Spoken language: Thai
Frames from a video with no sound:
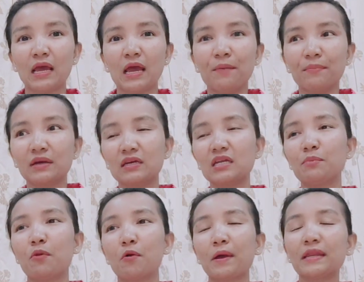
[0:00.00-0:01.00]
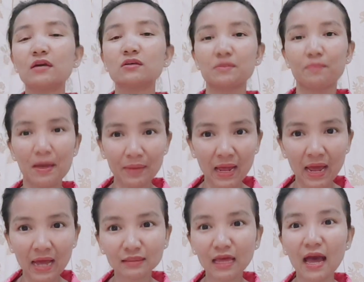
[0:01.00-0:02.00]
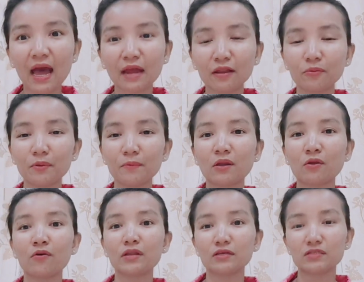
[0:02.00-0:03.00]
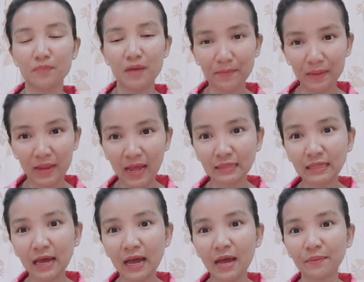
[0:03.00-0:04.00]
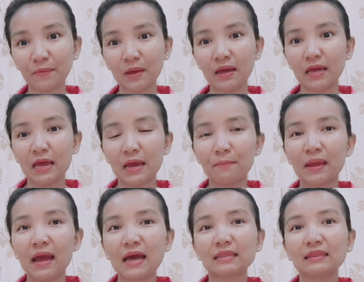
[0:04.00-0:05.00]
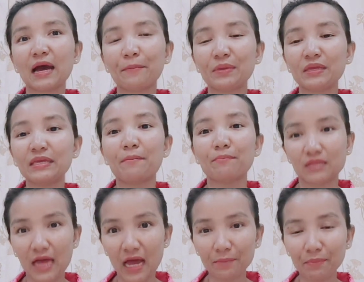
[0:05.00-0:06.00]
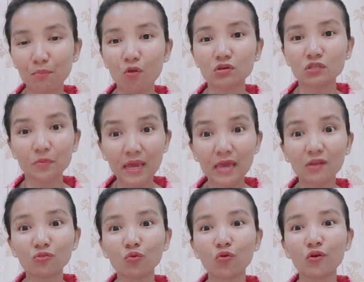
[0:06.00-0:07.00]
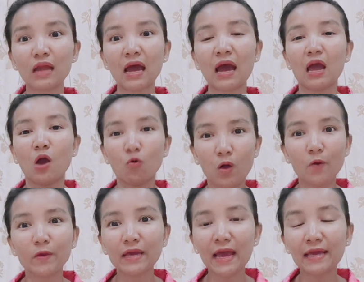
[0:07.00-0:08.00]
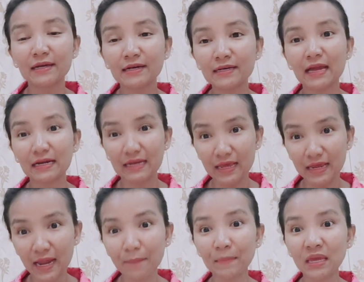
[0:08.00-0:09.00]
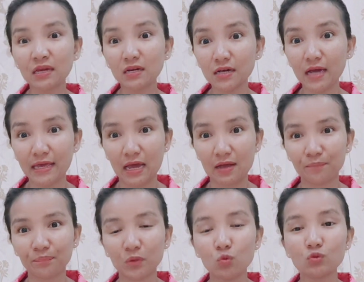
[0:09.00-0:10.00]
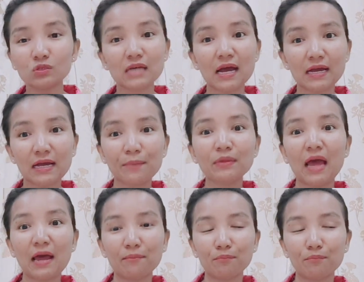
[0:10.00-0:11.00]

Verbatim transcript: เพื่อนก็เลยบอกว่าเดี๋ยวจะพาไปหาตาเดี๋ยวเพื่อนว่านอเดี๋ยวจะพาไปหาตาเพื่อนว่า ไปหาตาไปเยี่ยมตาเพื่อนบอกสะแพ้นะทุกคนอ่ะว่าง่ายๆคืออยากแนะนำให้เอื่อยอ่ะหูจักกับหยาด